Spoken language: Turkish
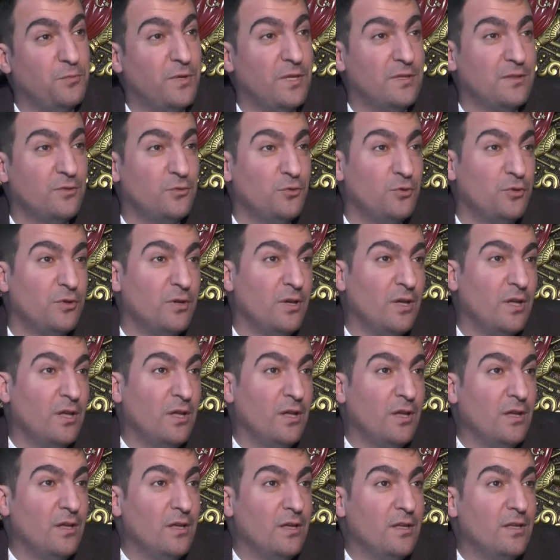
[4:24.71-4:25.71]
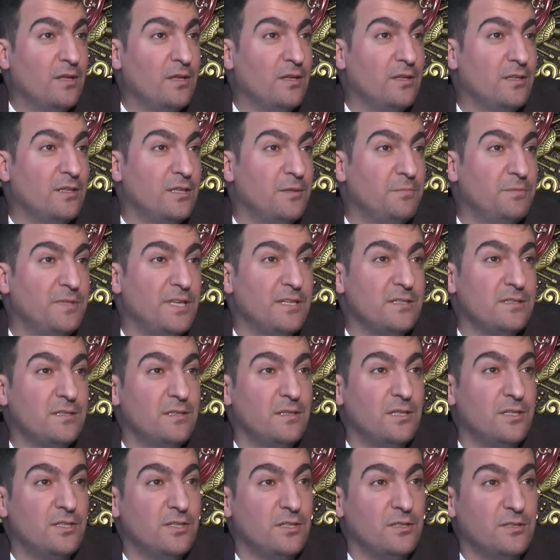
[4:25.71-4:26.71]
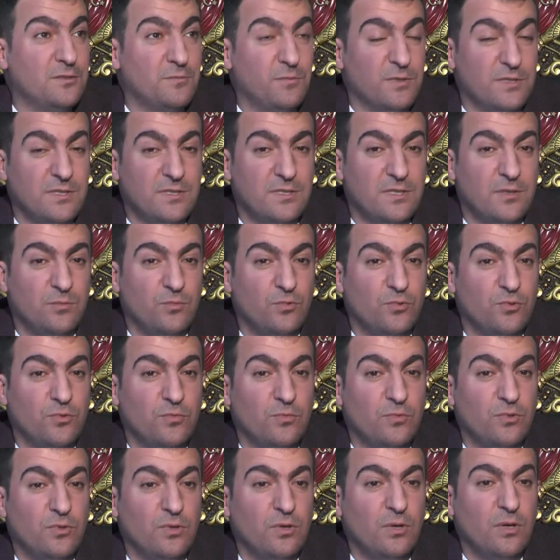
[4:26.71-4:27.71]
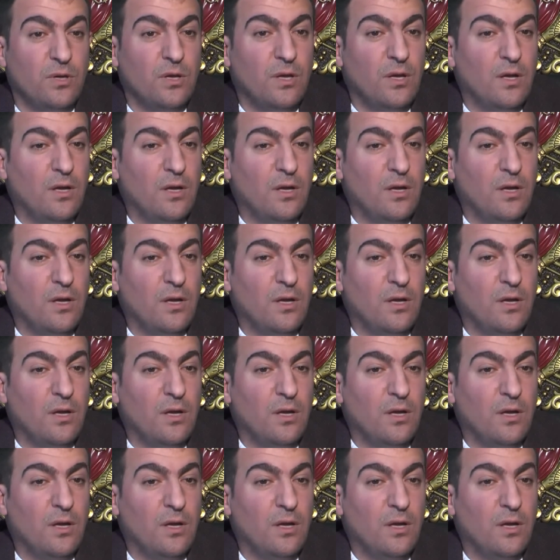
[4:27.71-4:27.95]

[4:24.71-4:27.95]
Ben diyor e, gidip tekstilde çalışmak istemiyorum diyor.